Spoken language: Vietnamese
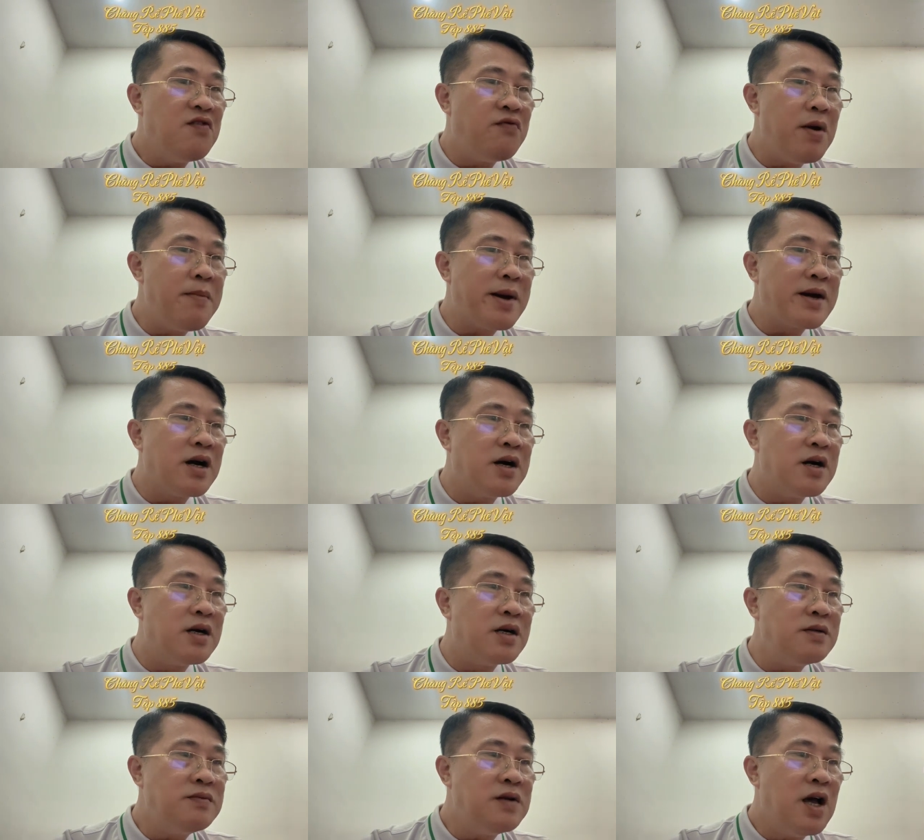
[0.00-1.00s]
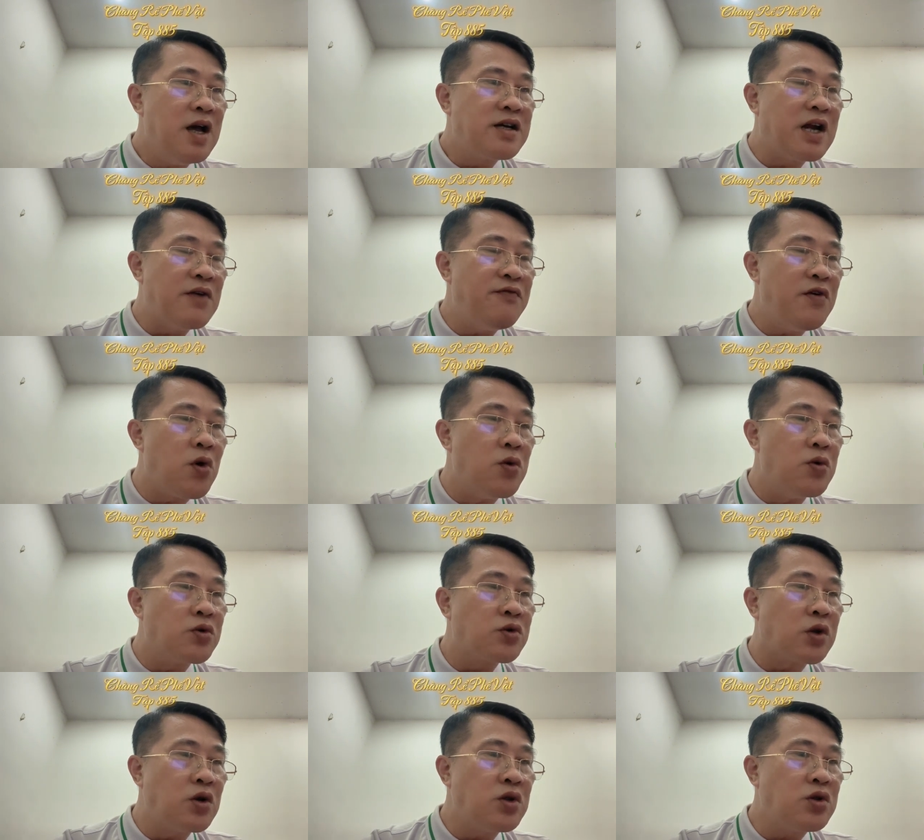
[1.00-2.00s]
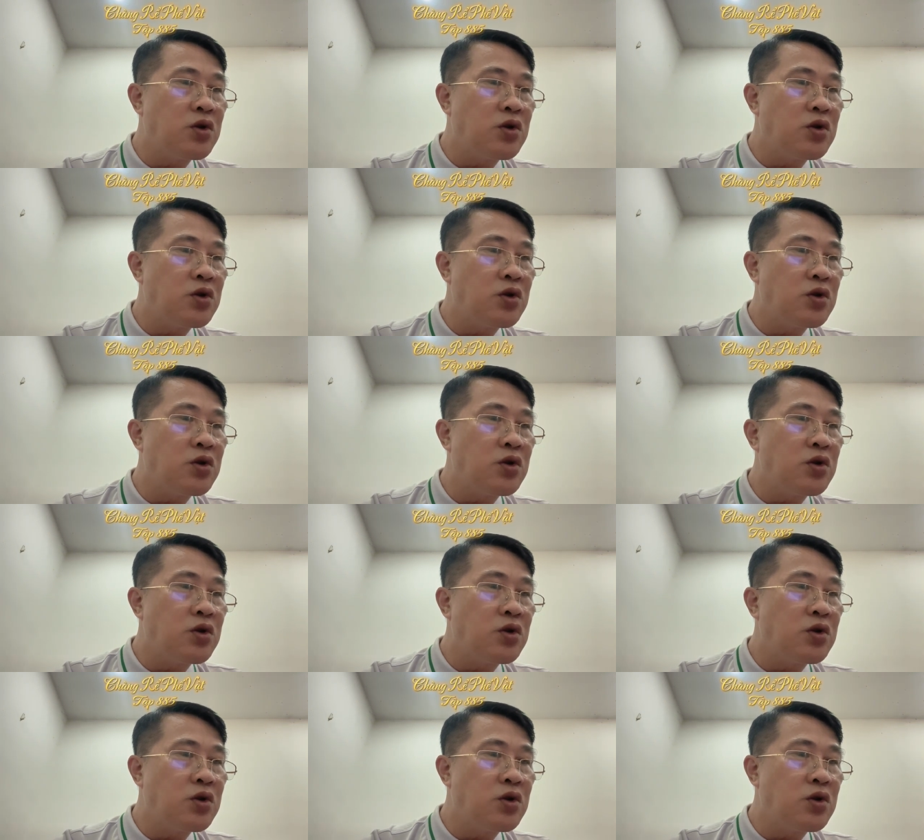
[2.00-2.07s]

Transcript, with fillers: với mặt hờ hững, trong vô cùng tuấn